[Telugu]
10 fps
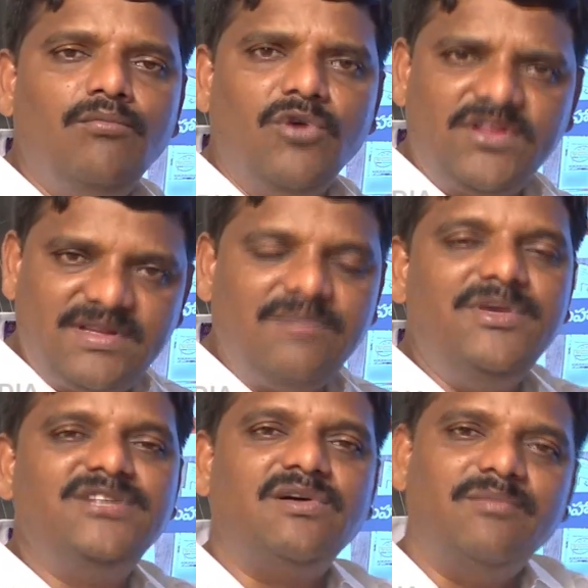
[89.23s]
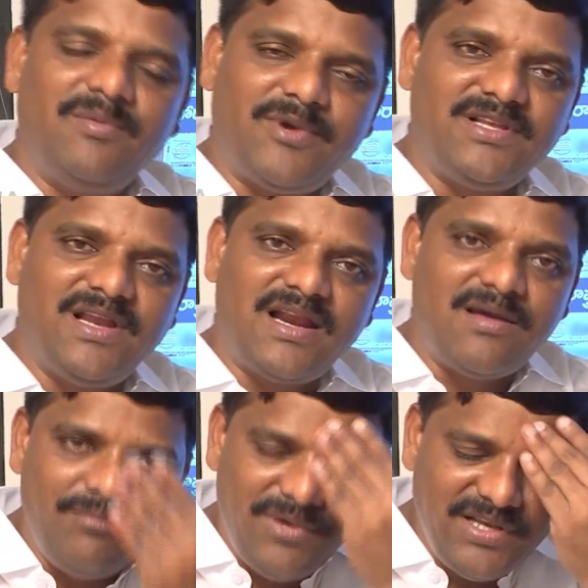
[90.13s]
మొత్తం మీ సొమ్మే ప్రజలారా
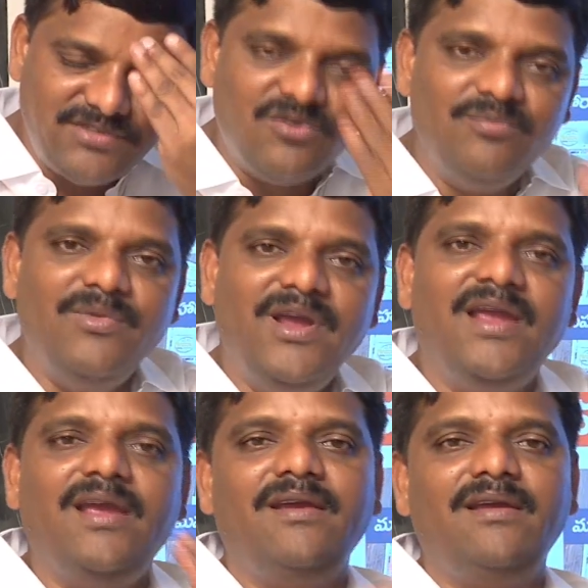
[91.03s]
మీ సొమ్మే